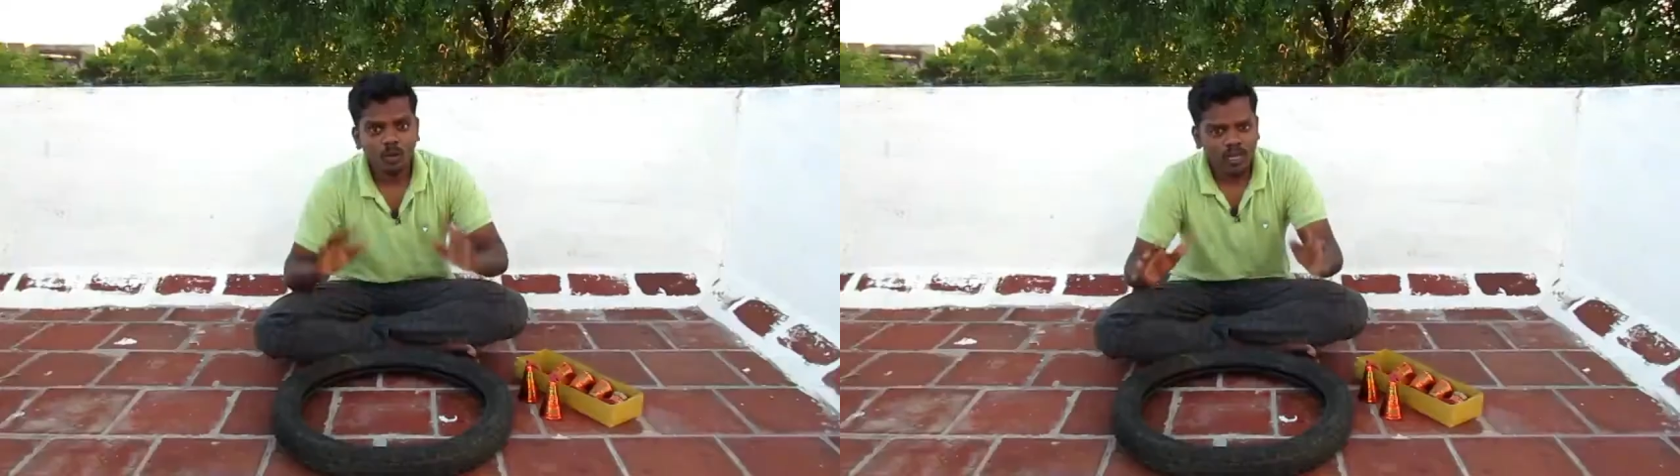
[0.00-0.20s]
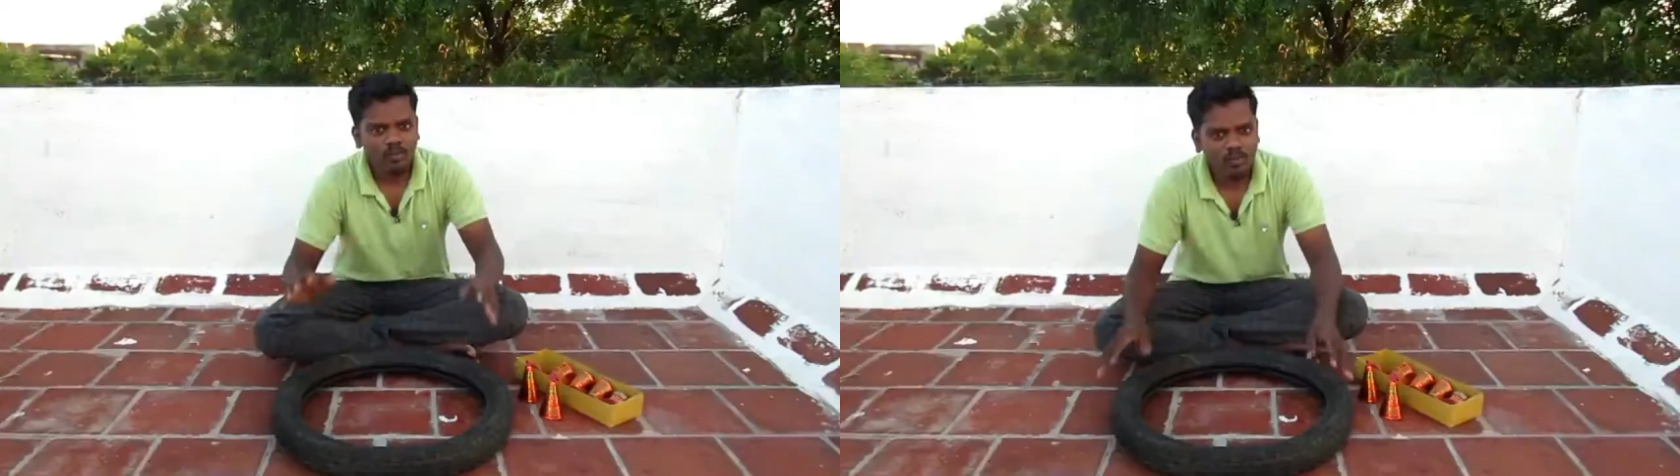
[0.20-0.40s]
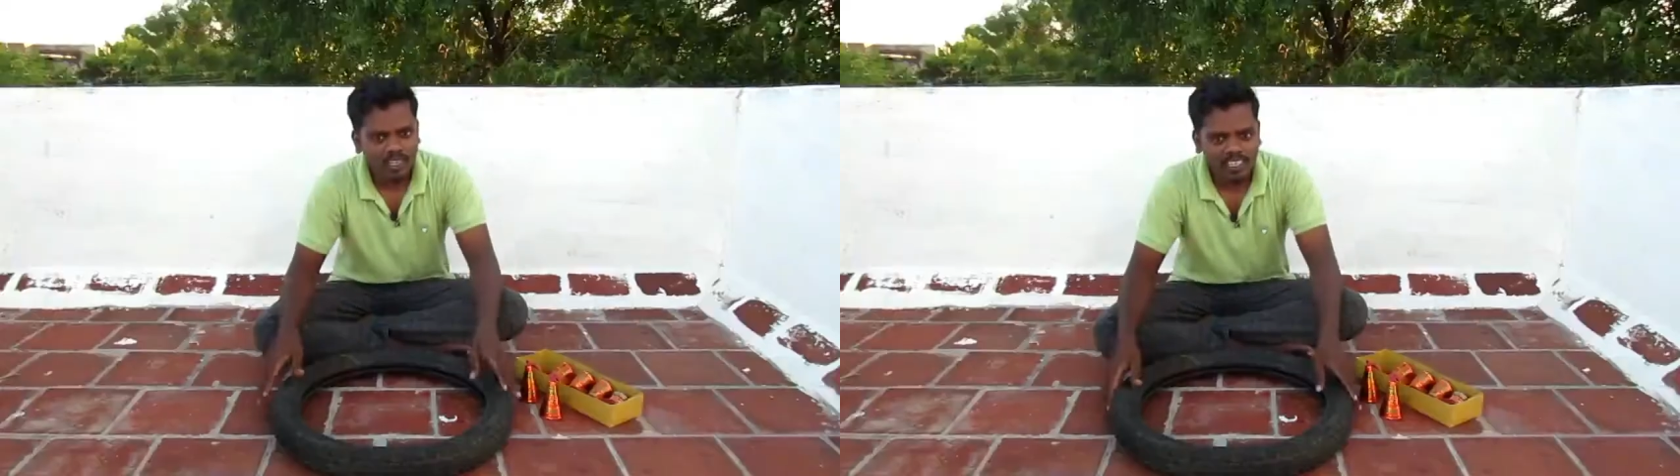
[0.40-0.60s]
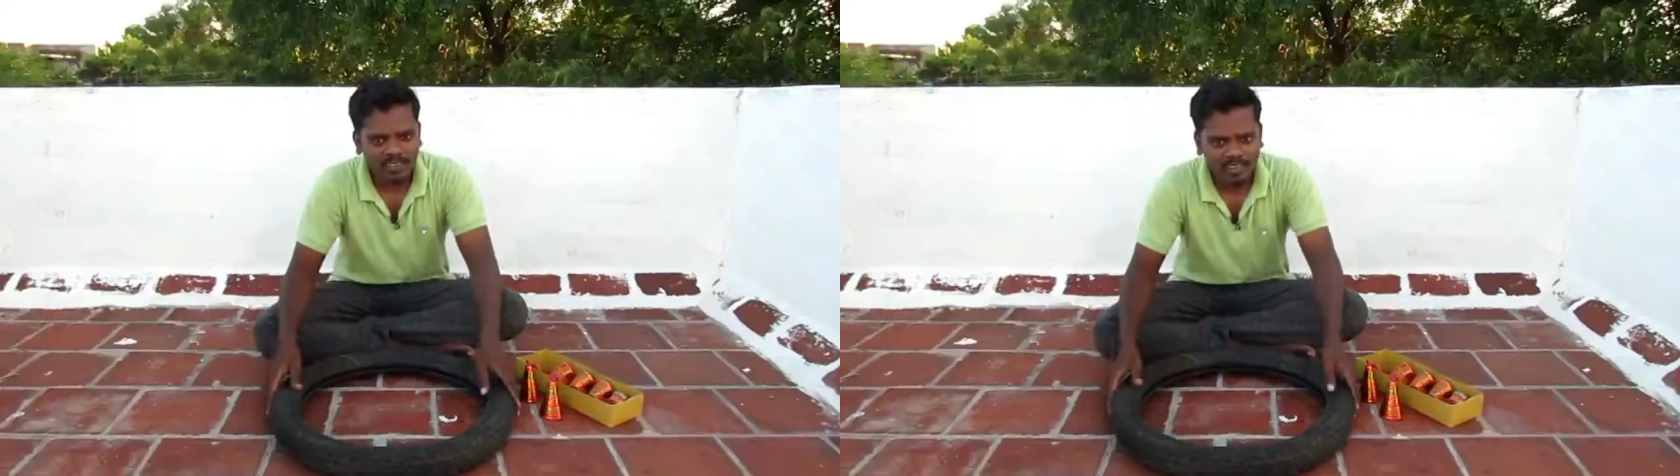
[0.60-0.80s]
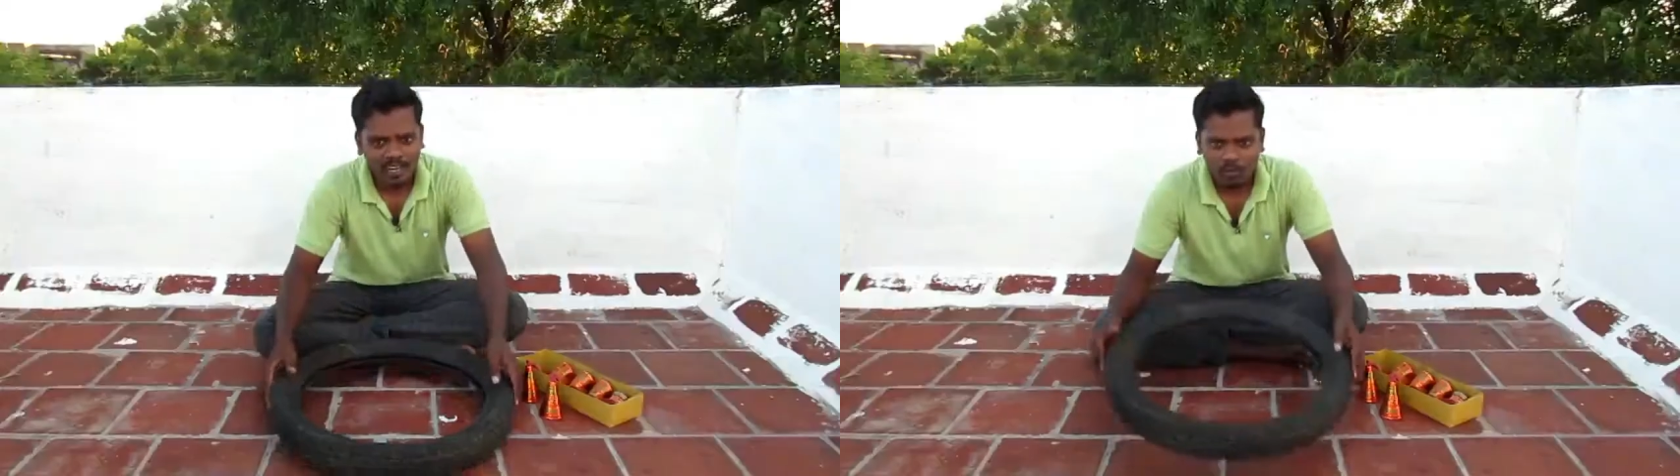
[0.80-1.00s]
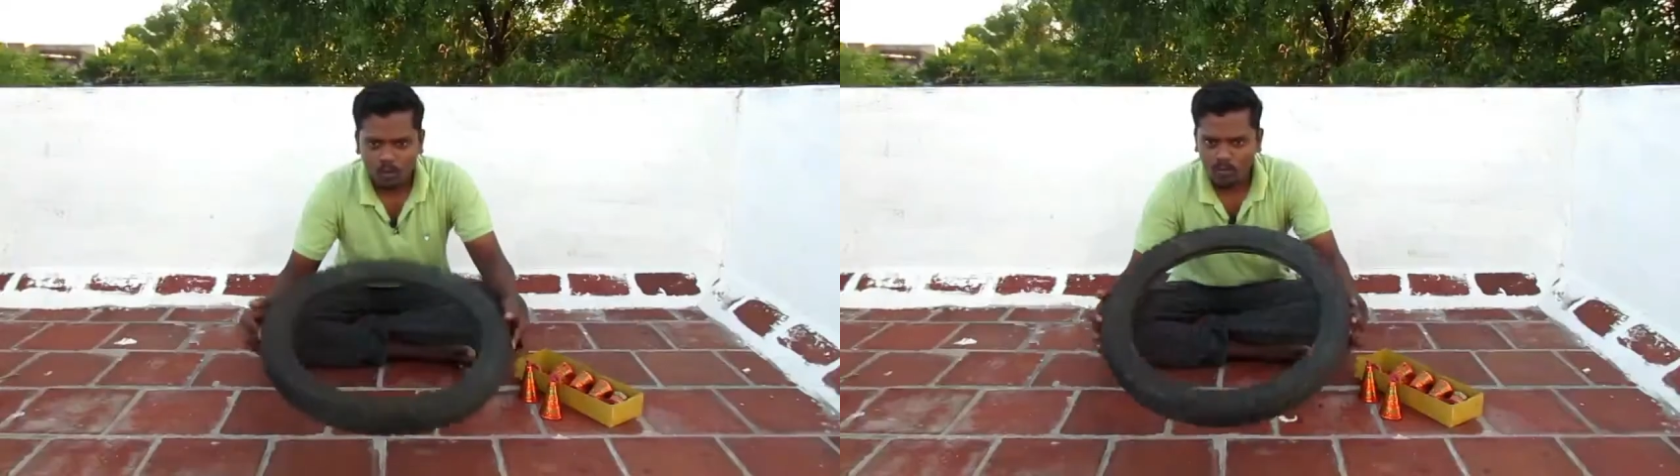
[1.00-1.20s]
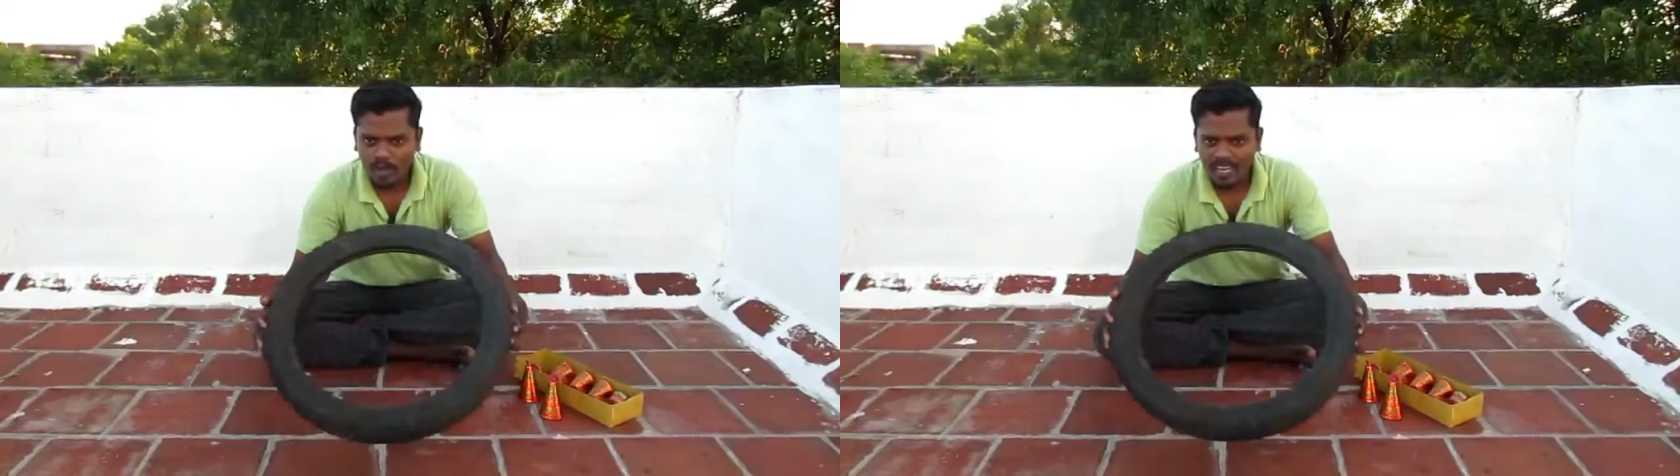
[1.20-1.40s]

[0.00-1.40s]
ஓகே இப்போ பார்த்தீங்க அப்படின்னா நம்ம ஒரு